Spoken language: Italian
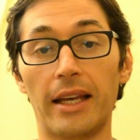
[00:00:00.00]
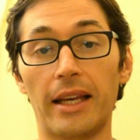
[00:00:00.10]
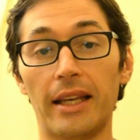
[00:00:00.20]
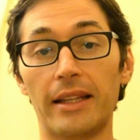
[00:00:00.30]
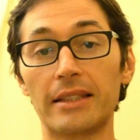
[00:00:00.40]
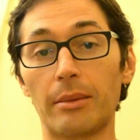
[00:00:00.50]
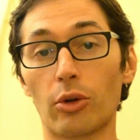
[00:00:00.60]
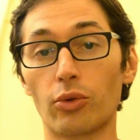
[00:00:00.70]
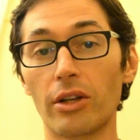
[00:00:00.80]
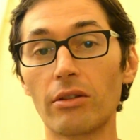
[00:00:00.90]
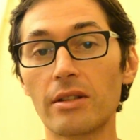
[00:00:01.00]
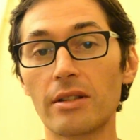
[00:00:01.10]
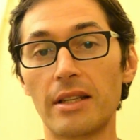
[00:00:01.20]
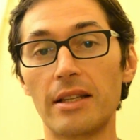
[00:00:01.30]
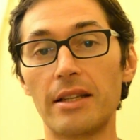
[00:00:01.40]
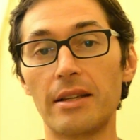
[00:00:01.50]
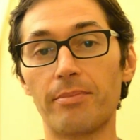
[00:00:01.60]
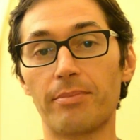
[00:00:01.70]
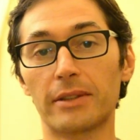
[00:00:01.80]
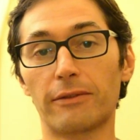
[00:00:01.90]
e daremo alcuni consigli
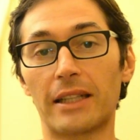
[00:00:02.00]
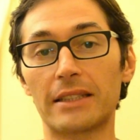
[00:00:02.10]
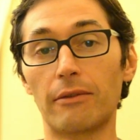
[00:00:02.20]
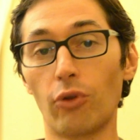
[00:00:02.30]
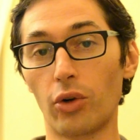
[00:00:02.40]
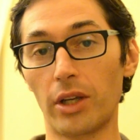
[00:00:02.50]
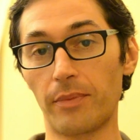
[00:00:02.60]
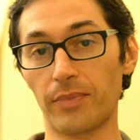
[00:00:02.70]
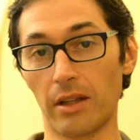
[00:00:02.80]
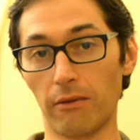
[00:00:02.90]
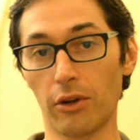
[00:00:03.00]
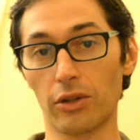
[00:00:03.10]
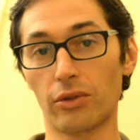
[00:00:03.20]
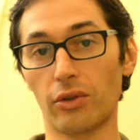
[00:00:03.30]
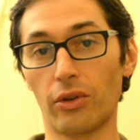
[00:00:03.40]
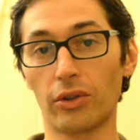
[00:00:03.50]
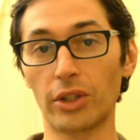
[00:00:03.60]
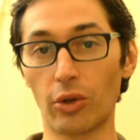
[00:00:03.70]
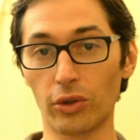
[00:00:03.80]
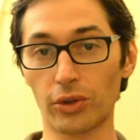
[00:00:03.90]
per fare voi il vostro
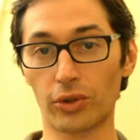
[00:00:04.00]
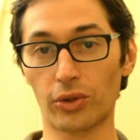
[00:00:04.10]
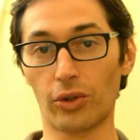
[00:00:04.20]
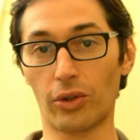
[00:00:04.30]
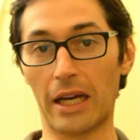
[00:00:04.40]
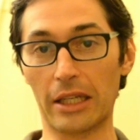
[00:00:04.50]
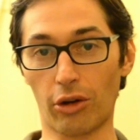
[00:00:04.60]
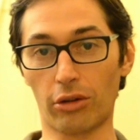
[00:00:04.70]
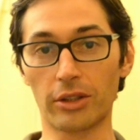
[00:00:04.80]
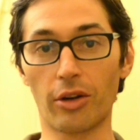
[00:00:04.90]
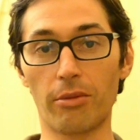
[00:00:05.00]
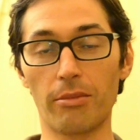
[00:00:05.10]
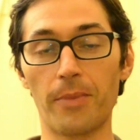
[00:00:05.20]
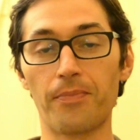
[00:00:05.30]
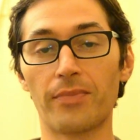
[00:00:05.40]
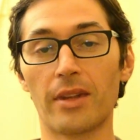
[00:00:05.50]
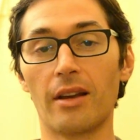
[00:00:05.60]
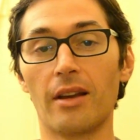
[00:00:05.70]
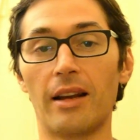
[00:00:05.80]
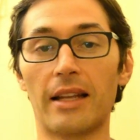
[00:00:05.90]
ricorso al Corecom.
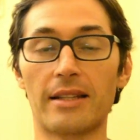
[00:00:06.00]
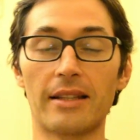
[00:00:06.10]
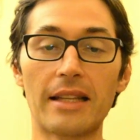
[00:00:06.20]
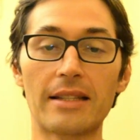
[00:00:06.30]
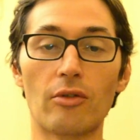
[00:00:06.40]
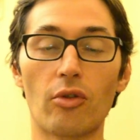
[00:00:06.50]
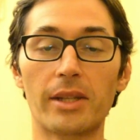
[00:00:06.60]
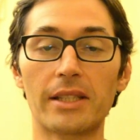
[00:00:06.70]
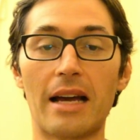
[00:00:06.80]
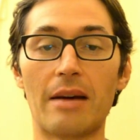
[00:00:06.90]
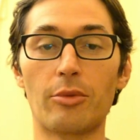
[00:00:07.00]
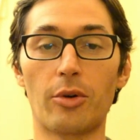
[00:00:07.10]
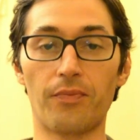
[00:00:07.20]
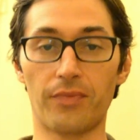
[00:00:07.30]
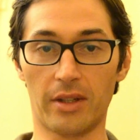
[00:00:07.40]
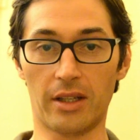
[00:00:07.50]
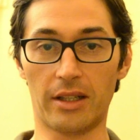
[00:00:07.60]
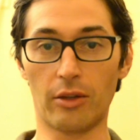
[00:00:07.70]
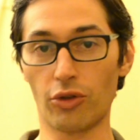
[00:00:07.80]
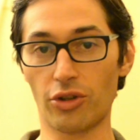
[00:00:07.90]
La sentenza di cui parliamo,
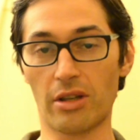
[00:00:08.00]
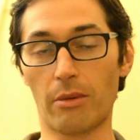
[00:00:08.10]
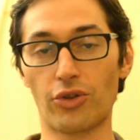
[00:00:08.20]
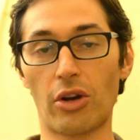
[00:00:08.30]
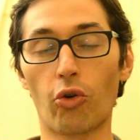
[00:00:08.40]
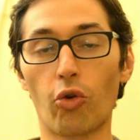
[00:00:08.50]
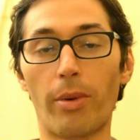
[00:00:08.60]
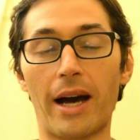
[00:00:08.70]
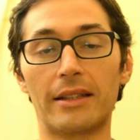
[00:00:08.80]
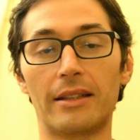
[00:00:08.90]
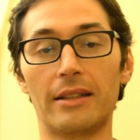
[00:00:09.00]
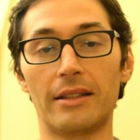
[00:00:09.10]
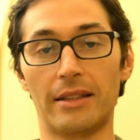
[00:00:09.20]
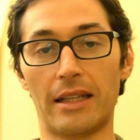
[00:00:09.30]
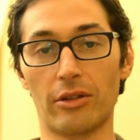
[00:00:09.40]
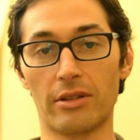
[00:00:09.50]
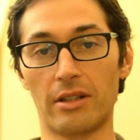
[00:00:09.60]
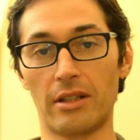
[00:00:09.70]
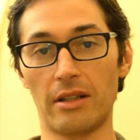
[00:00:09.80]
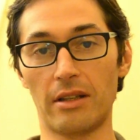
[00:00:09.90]
eh, di cui ci siamo già occupati nei
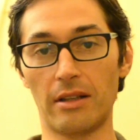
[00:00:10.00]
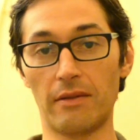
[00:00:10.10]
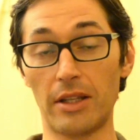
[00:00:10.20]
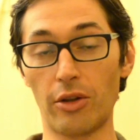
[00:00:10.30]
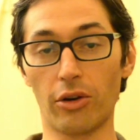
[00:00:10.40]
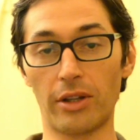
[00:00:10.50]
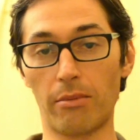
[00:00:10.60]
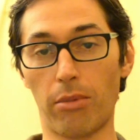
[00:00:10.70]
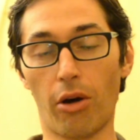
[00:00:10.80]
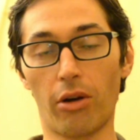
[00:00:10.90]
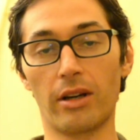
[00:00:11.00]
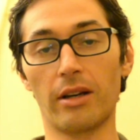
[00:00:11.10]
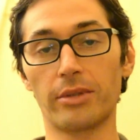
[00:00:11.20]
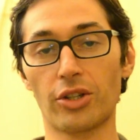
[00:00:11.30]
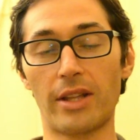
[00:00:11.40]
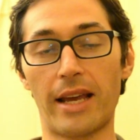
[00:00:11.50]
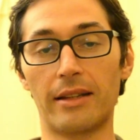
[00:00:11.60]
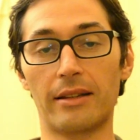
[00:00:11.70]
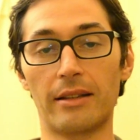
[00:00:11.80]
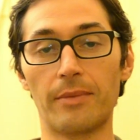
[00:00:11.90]
nostri video del blog
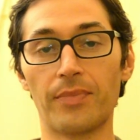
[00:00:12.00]
precedenti,